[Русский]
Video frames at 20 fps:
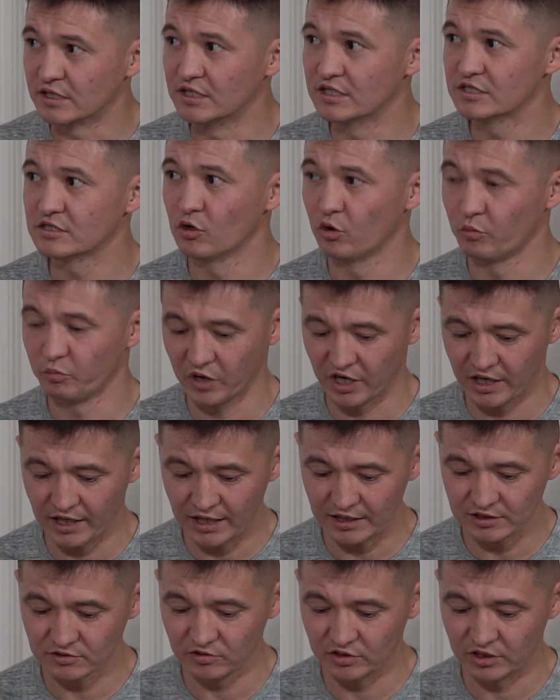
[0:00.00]
если он
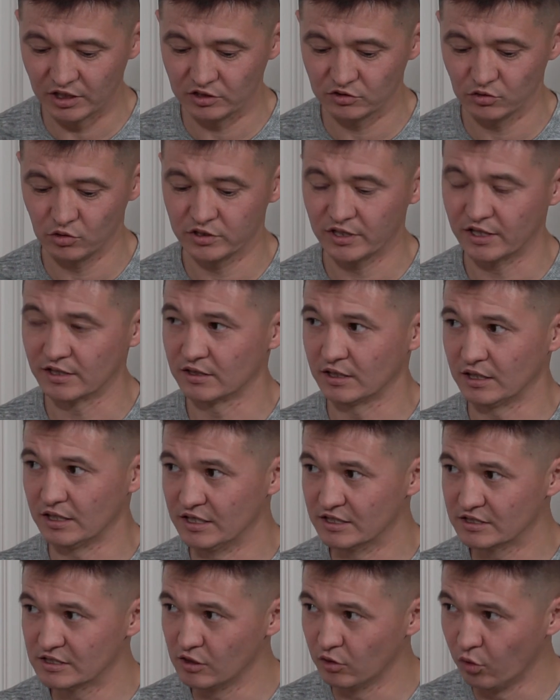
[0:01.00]
показывает результаты,
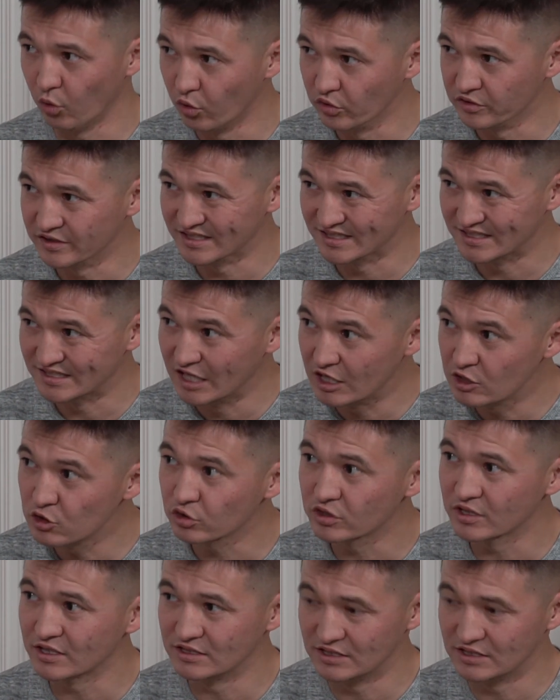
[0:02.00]
если он сдает,